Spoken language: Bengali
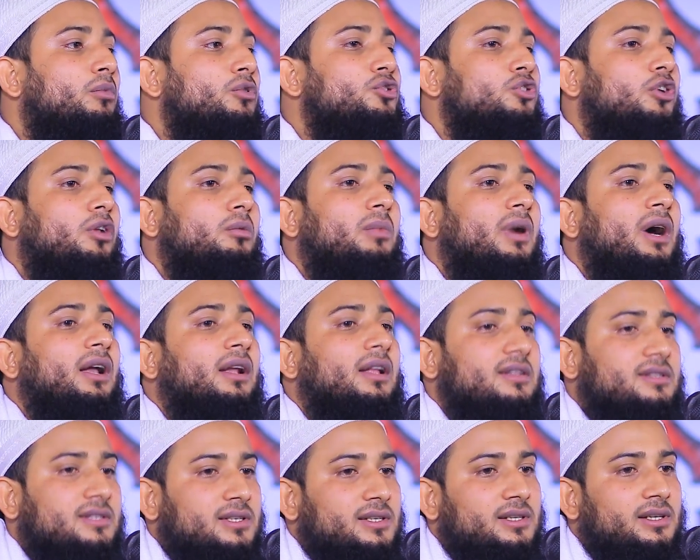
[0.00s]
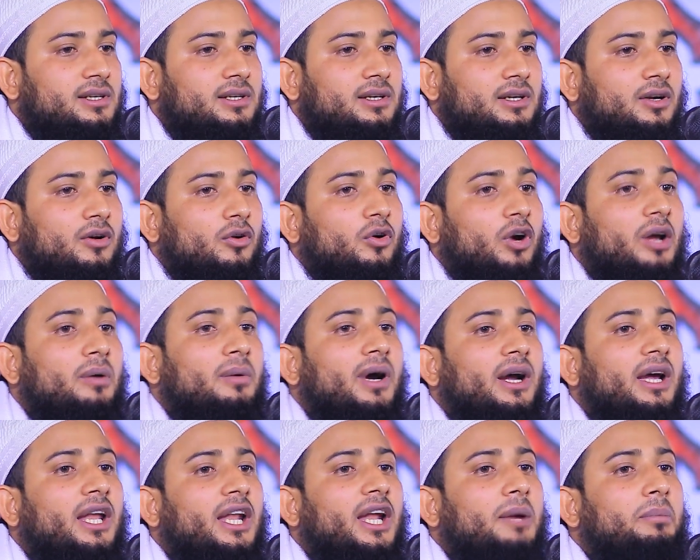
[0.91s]
মুসলমান আছে কয়
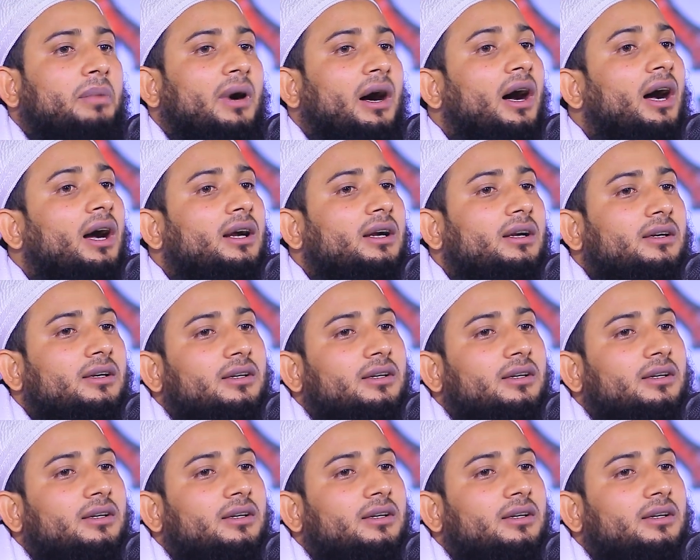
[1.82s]
ভাগের এক ভাগ